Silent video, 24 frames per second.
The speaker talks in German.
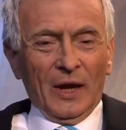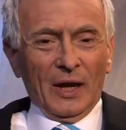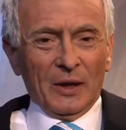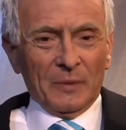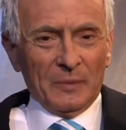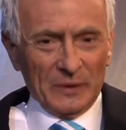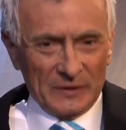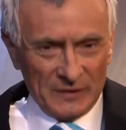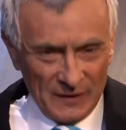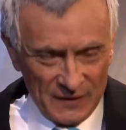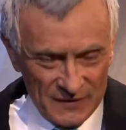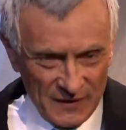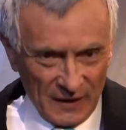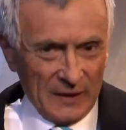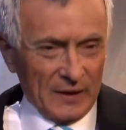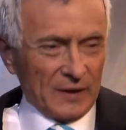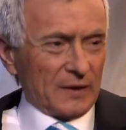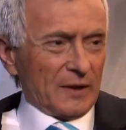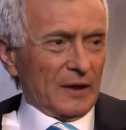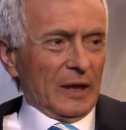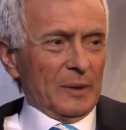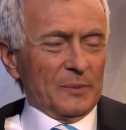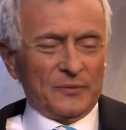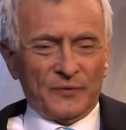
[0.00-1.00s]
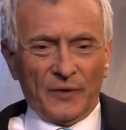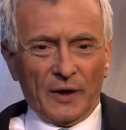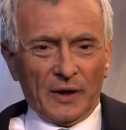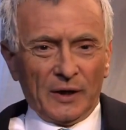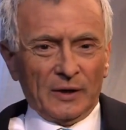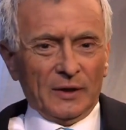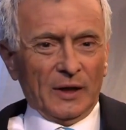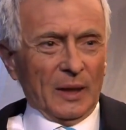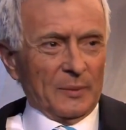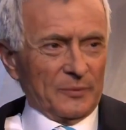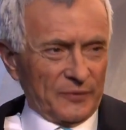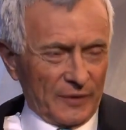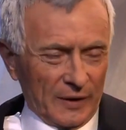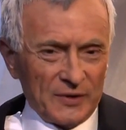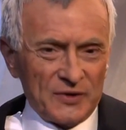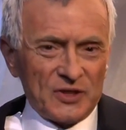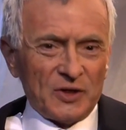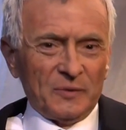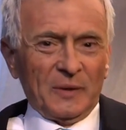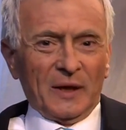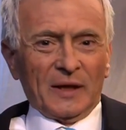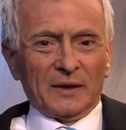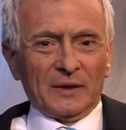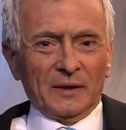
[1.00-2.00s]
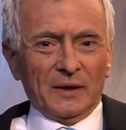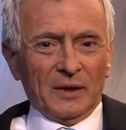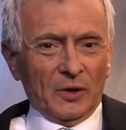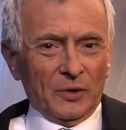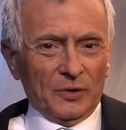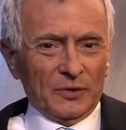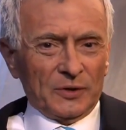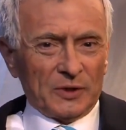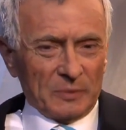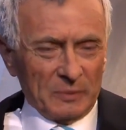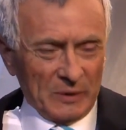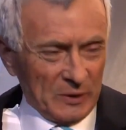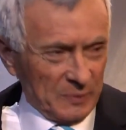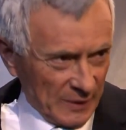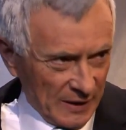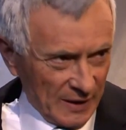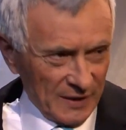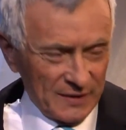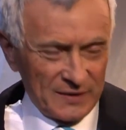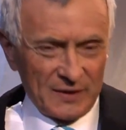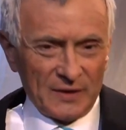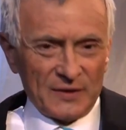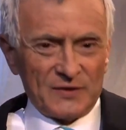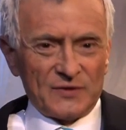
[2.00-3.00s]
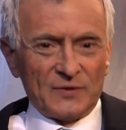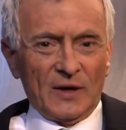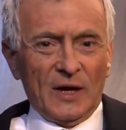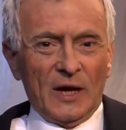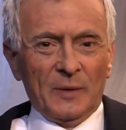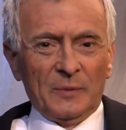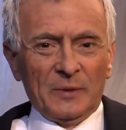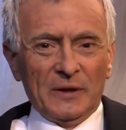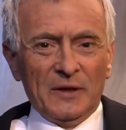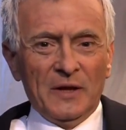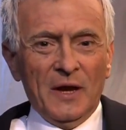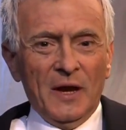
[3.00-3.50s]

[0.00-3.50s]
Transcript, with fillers: mit dieser Ehre empfangen, empfangen zu werden und mich beehrt zu haben.